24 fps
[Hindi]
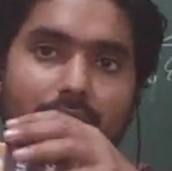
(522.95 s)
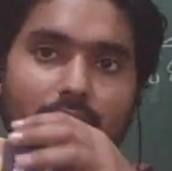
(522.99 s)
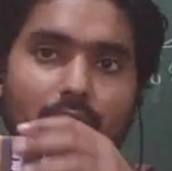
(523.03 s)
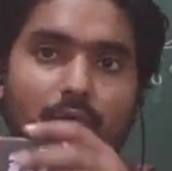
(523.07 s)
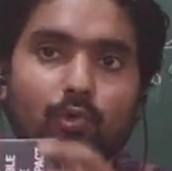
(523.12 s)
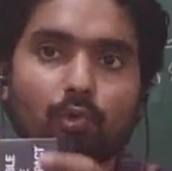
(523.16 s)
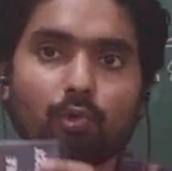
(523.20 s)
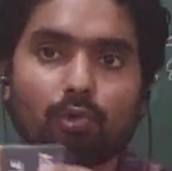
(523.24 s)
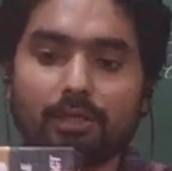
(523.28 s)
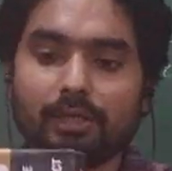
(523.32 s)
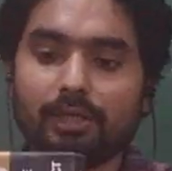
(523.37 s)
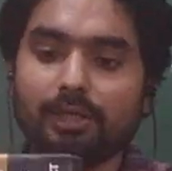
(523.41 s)
एक
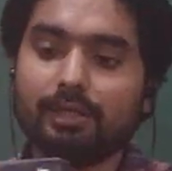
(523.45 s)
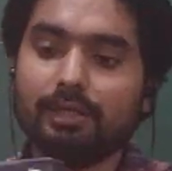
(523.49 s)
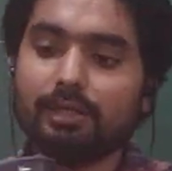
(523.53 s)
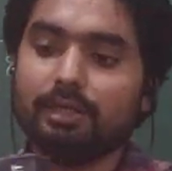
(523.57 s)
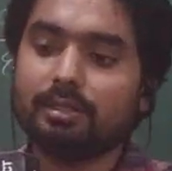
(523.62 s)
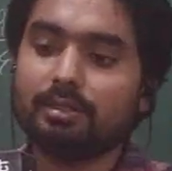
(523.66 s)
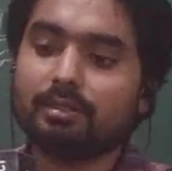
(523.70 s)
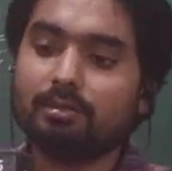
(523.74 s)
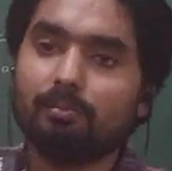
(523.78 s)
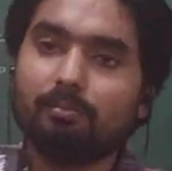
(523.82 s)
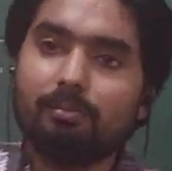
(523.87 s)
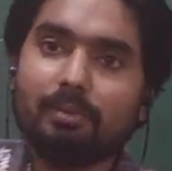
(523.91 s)
कोना है
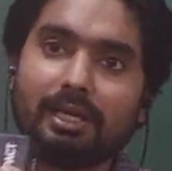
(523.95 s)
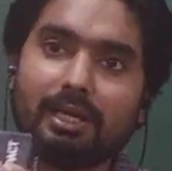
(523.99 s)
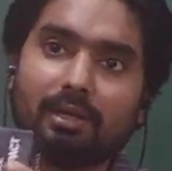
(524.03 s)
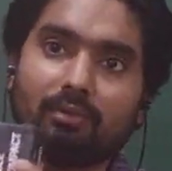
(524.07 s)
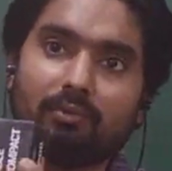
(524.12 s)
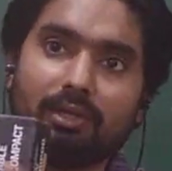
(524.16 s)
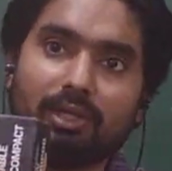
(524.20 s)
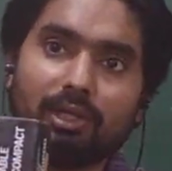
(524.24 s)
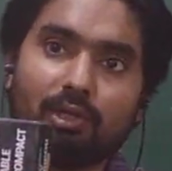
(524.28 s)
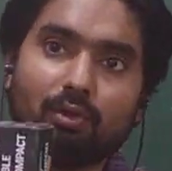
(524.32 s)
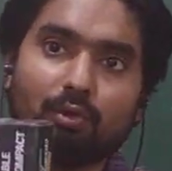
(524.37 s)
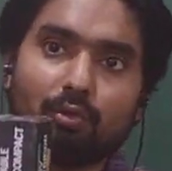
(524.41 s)
इस ब्लैक
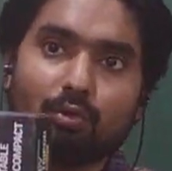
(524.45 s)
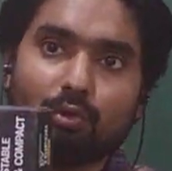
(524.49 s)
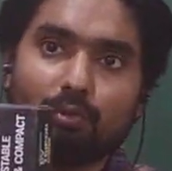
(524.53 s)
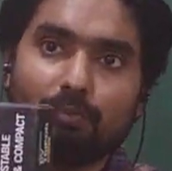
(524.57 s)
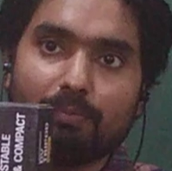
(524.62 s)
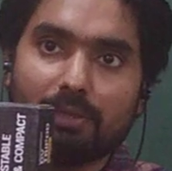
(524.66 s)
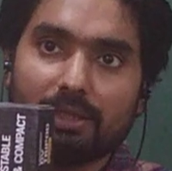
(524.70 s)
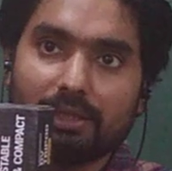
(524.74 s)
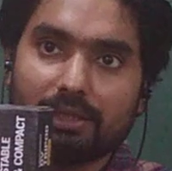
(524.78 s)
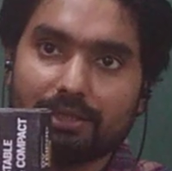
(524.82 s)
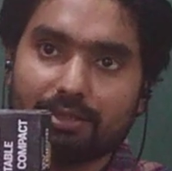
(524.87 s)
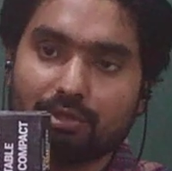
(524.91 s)
वाले को क्यूब
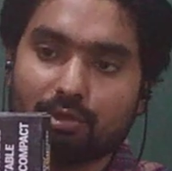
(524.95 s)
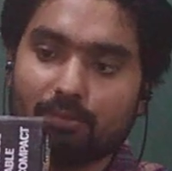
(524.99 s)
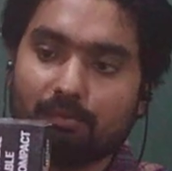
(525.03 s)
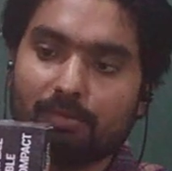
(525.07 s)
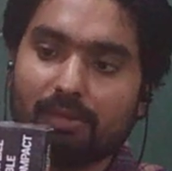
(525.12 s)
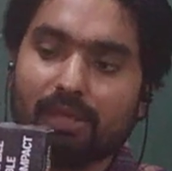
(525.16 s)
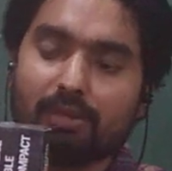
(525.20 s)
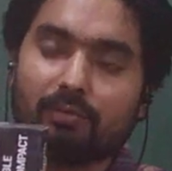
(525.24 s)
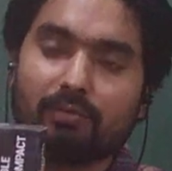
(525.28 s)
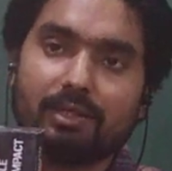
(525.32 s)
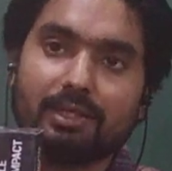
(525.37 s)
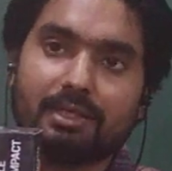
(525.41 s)
मान लीजिए
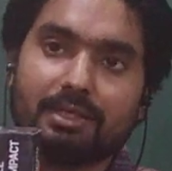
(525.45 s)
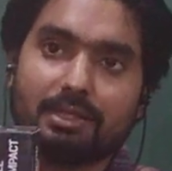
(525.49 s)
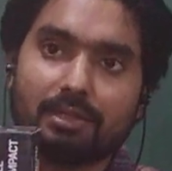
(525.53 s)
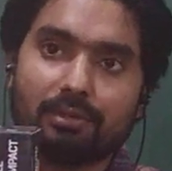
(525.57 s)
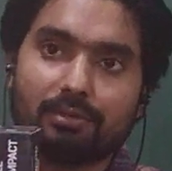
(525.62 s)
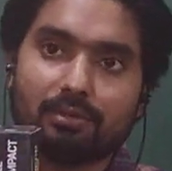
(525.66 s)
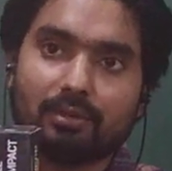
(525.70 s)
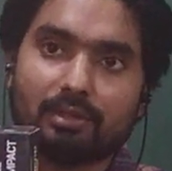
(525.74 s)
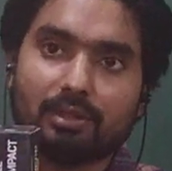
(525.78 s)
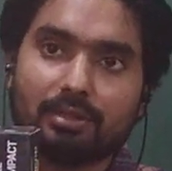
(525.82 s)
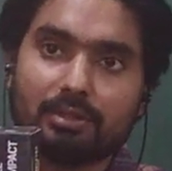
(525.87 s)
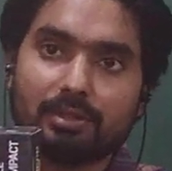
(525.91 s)
ब्लैक वाला हिस्सा
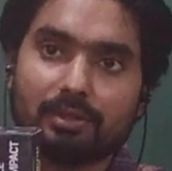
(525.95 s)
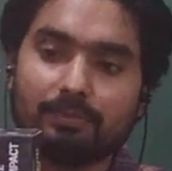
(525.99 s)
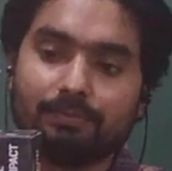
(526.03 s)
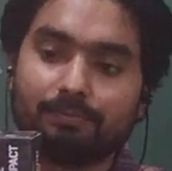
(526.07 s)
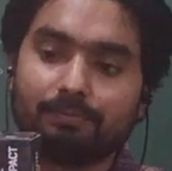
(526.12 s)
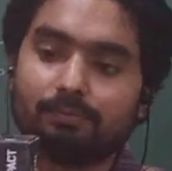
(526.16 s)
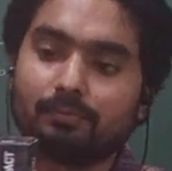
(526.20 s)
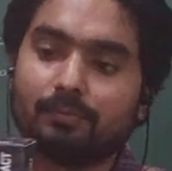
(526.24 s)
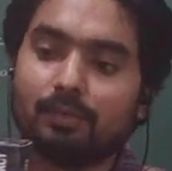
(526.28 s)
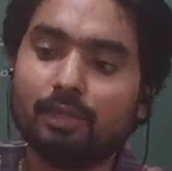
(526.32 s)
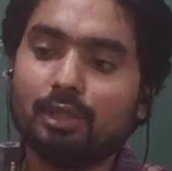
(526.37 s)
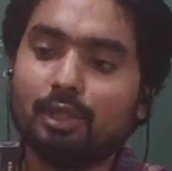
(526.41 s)
इतना
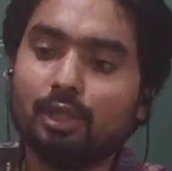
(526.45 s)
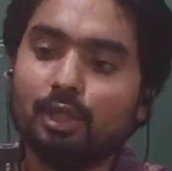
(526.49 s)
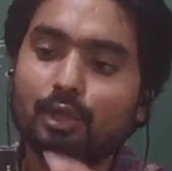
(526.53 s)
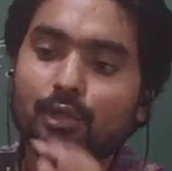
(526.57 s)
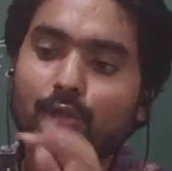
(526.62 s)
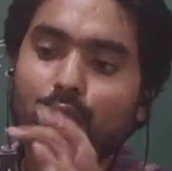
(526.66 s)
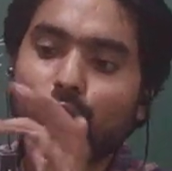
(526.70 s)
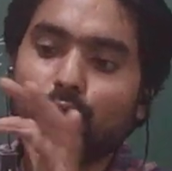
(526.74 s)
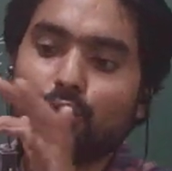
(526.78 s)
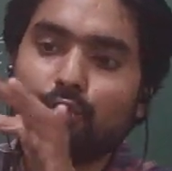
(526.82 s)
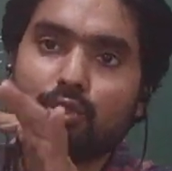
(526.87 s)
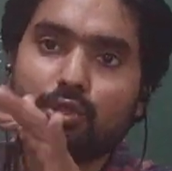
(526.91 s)
सा
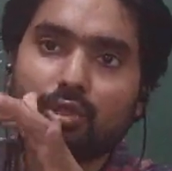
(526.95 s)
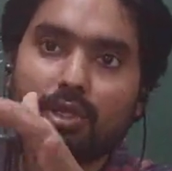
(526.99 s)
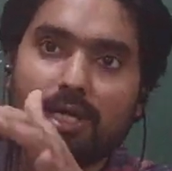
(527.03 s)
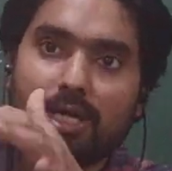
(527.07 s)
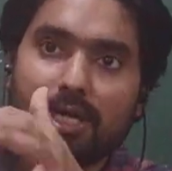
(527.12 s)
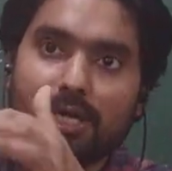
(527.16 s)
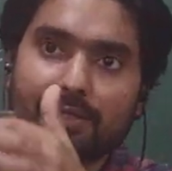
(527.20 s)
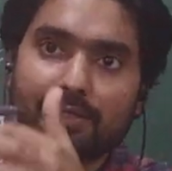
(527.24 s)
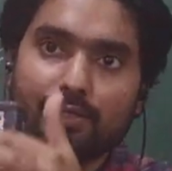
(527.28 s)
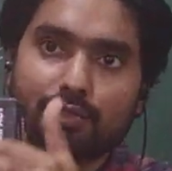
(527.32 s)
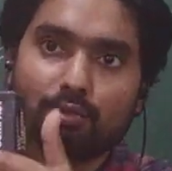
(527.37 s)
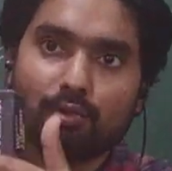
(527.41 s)
तो
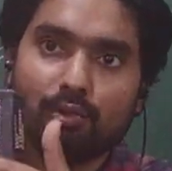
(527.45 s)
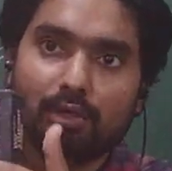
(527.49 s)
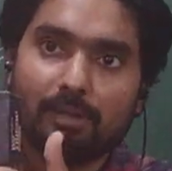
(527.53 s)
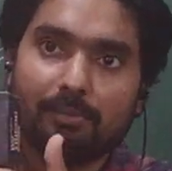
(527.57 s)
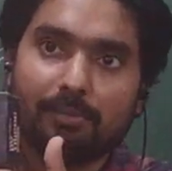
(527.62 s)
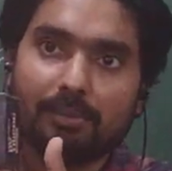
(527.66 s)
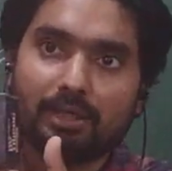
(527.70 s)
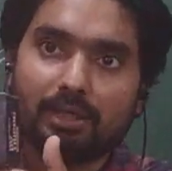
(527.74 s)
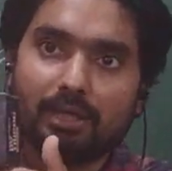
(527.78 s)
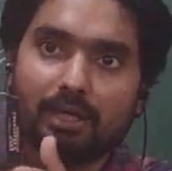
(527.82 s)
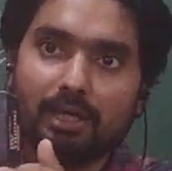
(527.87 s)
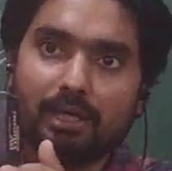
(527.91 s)
चार्ज जो है
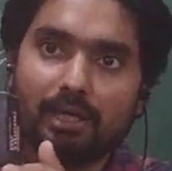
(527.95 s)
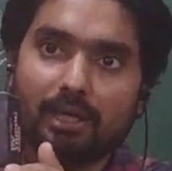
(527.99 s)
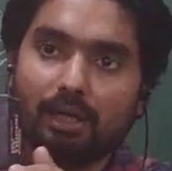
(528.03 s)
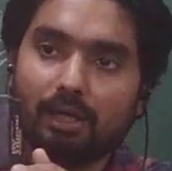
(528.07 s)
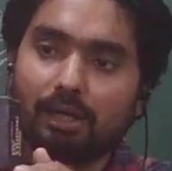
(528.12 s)
बेटा